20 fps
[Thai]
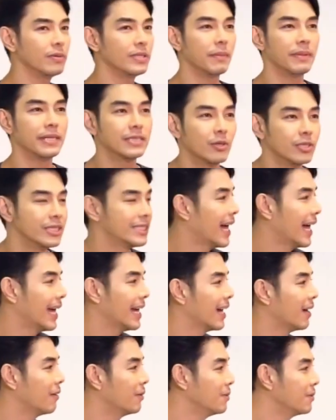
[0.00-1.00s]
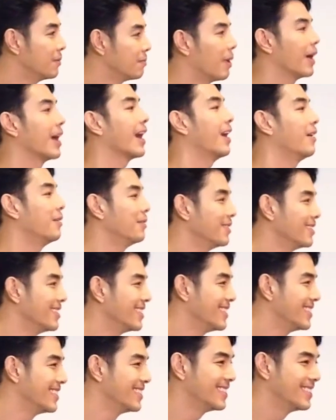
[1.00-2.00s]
อย่าไปสนใจเขาปล่อยเขาก็มี